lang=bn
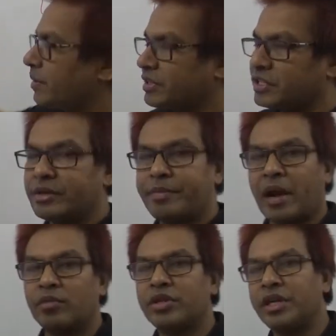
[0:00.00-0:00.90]
আমাদের যে
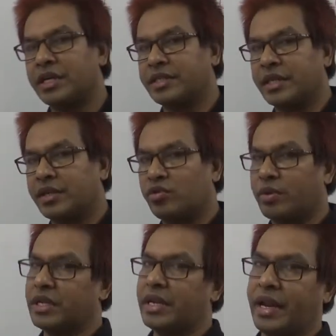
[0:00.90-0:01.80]
ব্যবধি আছে
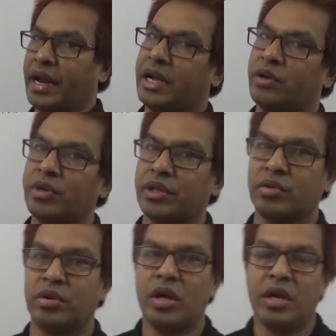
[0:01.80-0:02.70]
তোমাদের এর আগেও কিন্তু